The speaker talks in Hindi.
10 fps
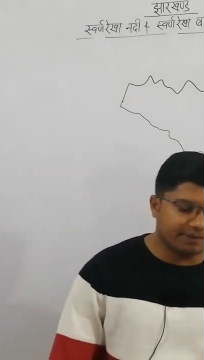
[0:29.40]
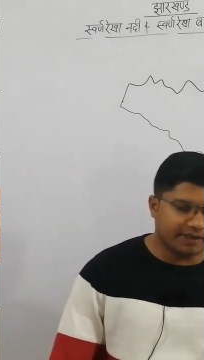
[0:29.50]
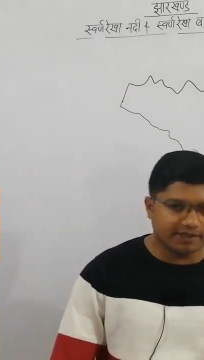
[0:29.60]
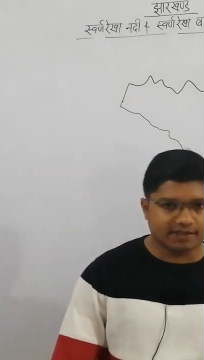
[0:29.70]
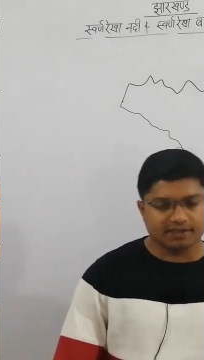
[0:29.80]

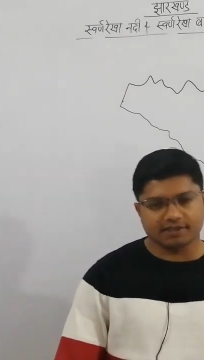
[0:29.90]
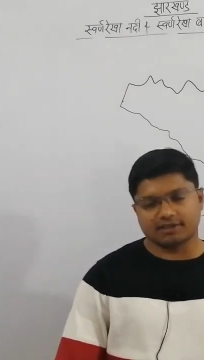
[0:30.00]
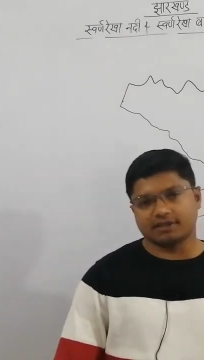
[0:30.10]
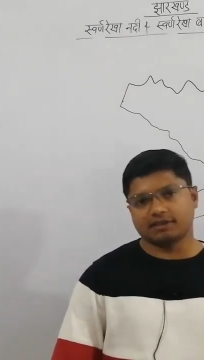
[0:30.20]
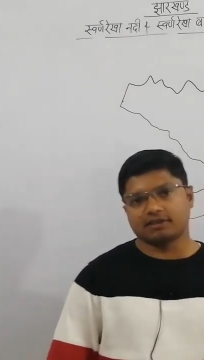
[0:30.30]
रिवाइज कर
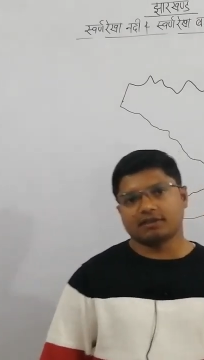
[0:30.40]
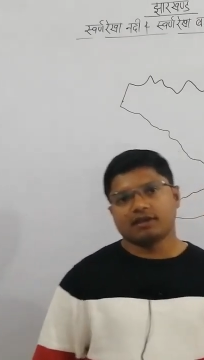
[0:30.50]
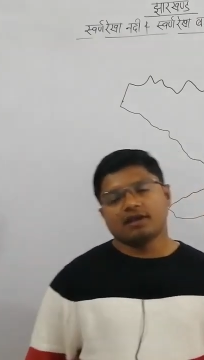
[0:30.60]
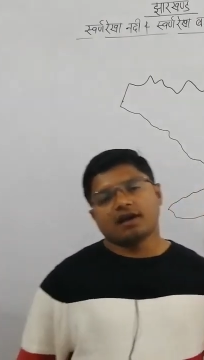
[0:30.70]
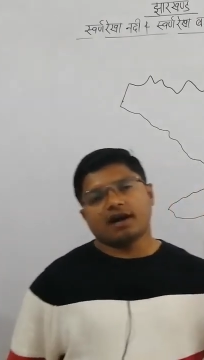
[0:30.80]
सकते हैं
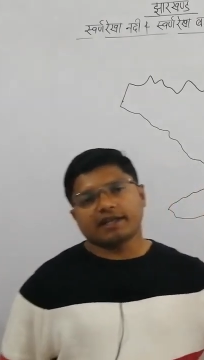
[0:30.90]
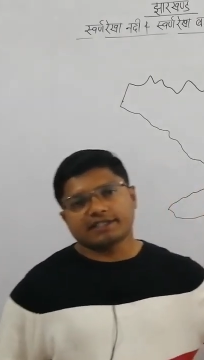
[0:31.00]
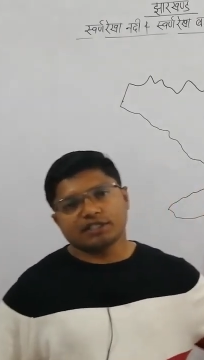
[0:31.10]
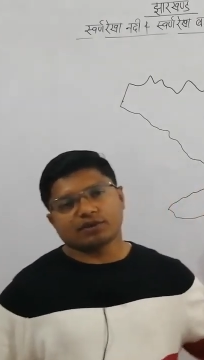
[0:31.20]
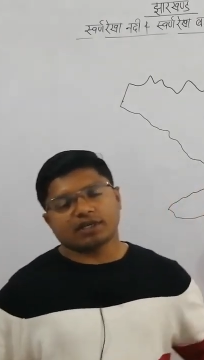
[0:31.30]
आज
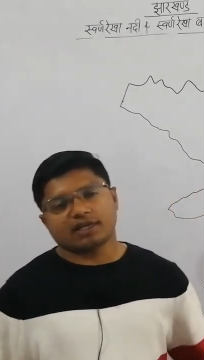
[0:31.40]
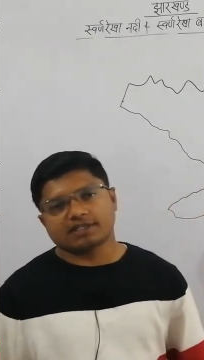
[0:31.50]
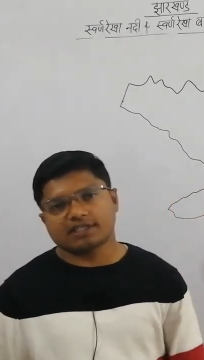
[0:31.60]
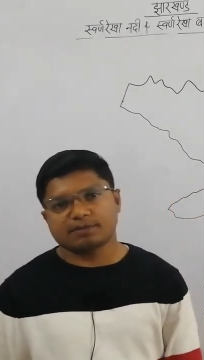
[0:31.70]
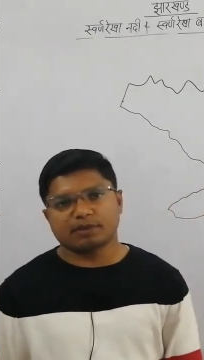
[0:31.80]
की जो
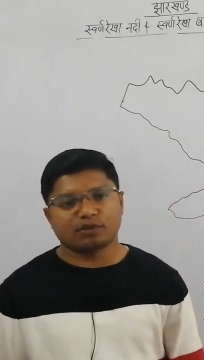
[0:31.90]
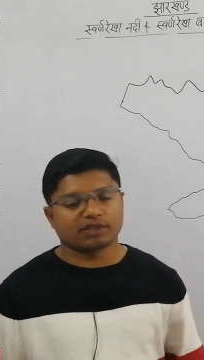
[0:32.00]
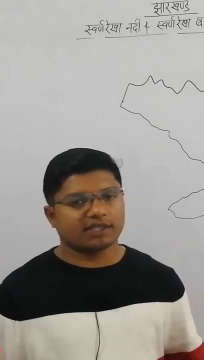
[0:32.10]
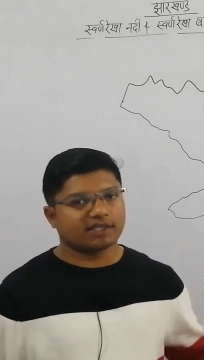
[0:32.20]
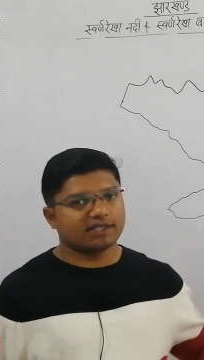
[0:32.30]
क्लासेस में हम
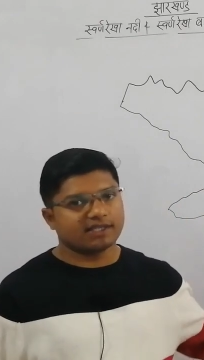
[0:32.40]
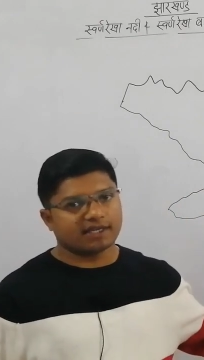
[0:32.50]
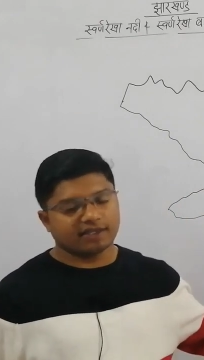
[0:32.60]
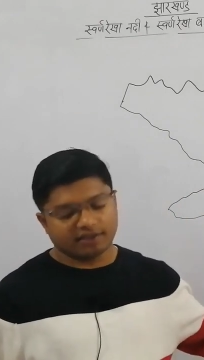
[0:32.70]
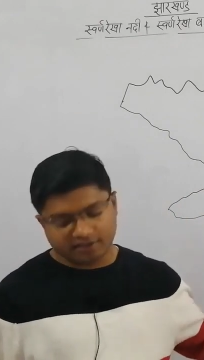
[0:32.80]
लोग देखने जा
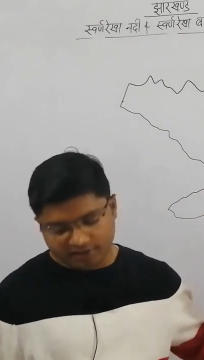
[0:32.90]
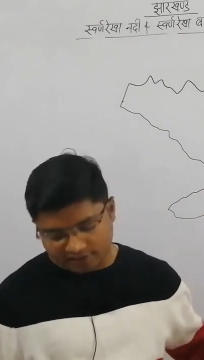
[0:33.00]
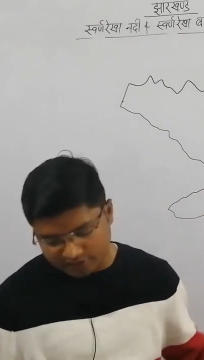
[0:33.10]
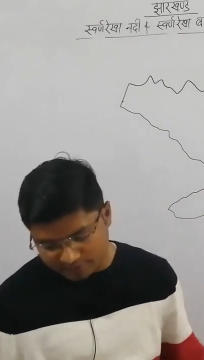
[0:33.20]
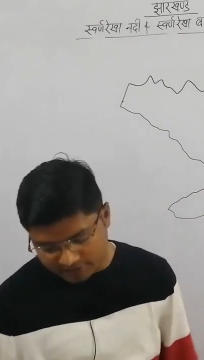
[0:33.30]
रहे हैं
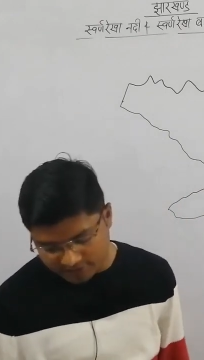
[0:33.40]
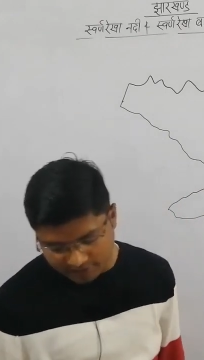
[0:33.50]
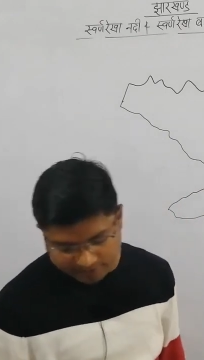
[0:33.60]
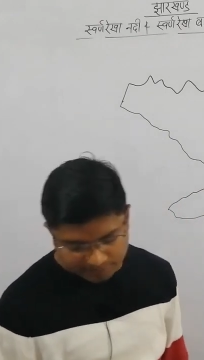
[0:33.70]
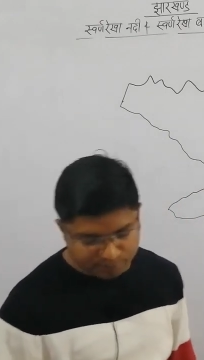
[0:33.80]
इनमें से
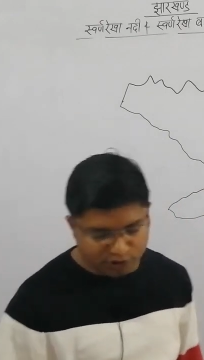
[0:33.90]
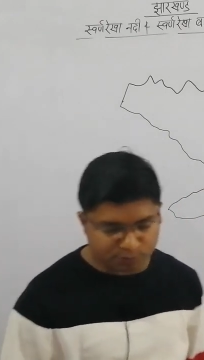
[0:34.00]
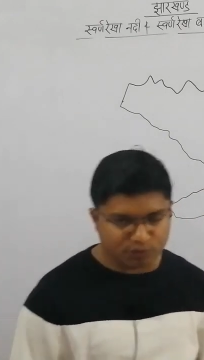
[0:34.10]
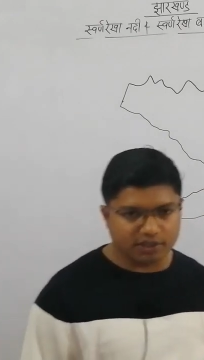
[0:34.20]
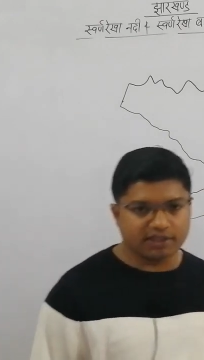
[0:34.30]
काफ़ी
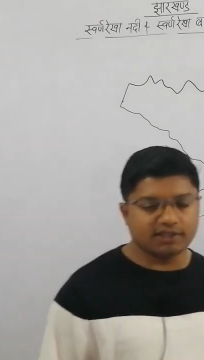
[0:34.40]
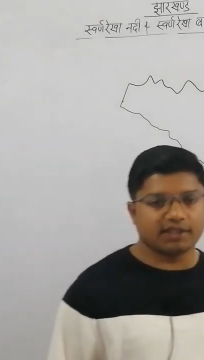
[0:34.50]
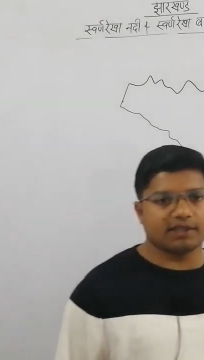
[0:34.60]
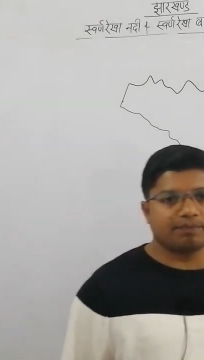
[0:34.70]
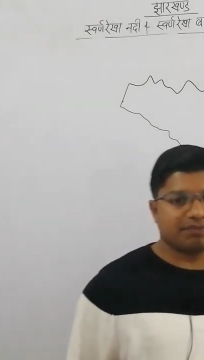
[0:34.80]
महत्वपूर्ण नदी
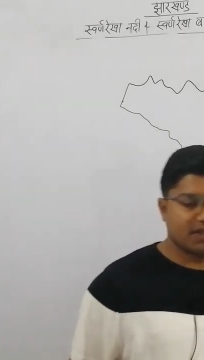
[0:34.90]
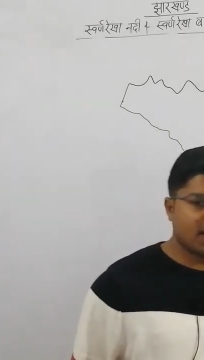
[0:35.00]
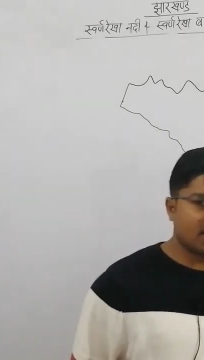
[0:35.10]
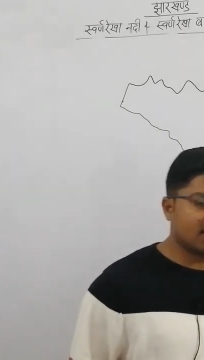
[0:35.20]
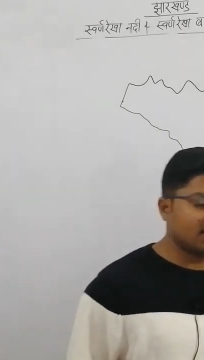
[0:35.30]
है
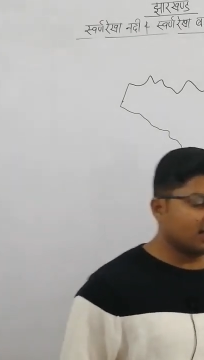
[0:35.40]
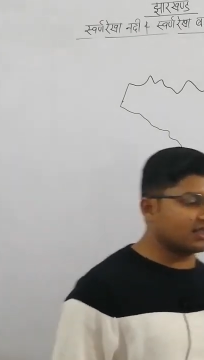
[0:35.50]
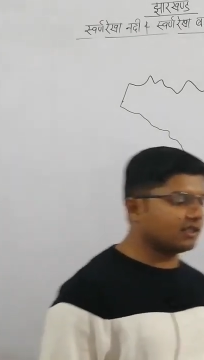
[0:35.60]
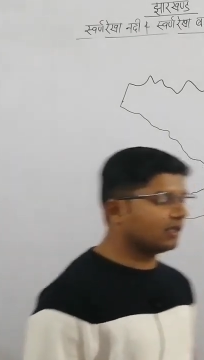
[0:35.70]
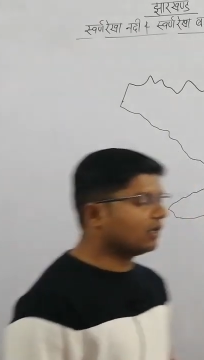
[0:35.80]
झारखंड
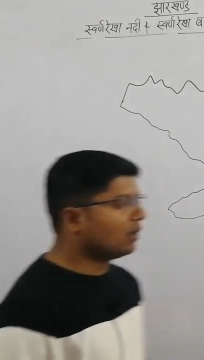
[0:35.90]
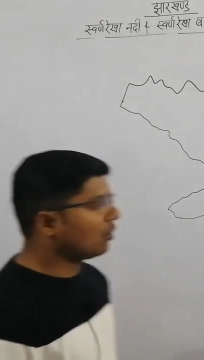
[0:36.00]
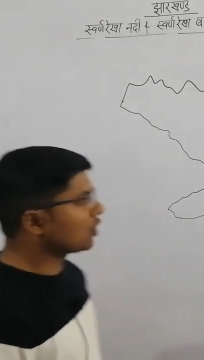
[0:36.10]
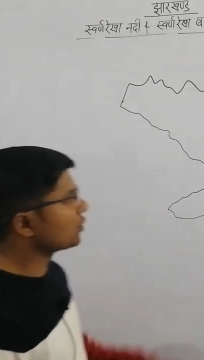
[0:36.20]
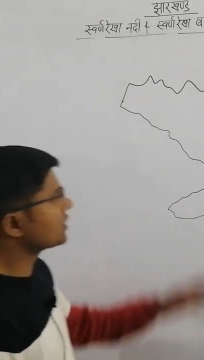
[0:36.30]
की
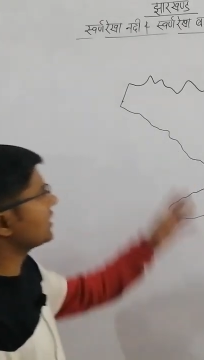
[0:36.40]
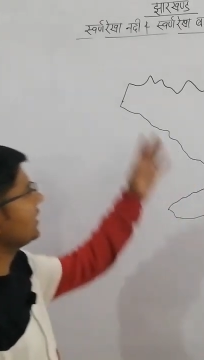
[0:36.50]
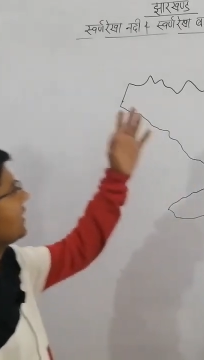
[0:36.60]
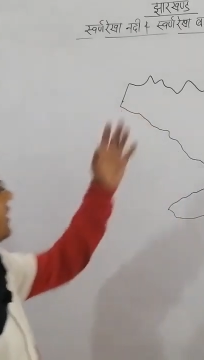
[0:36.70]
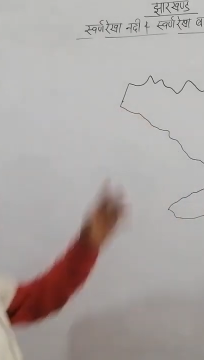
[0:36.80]
और उस
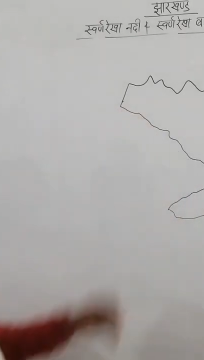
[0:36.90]
नदी का